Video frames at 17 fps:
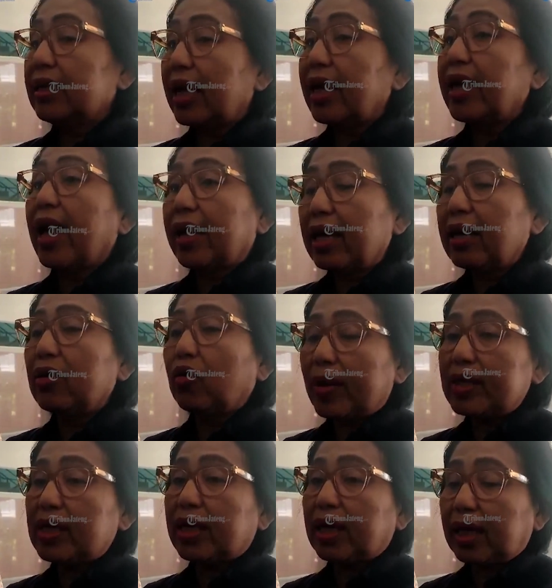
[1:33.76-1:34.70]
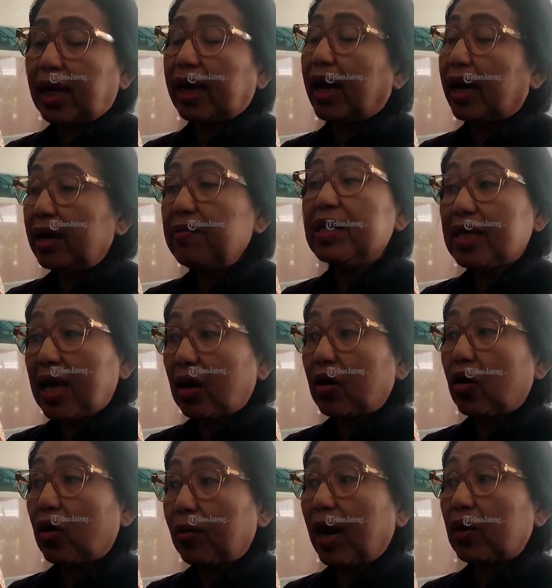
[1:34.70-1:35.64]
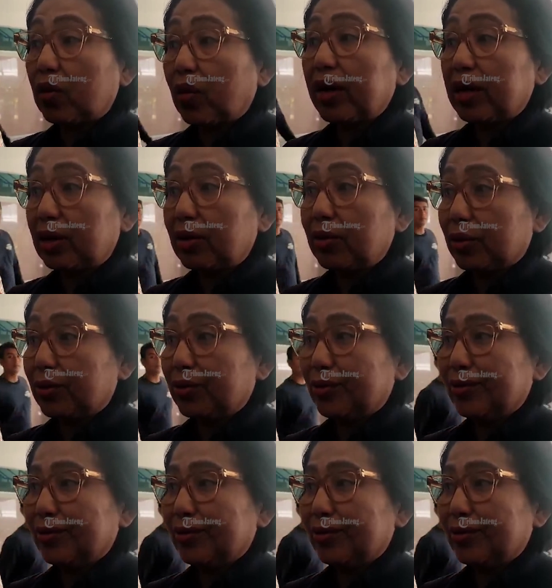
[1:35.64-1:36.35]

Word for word: saya yakin rumah sakit Karyadi bisa kok melakukan itu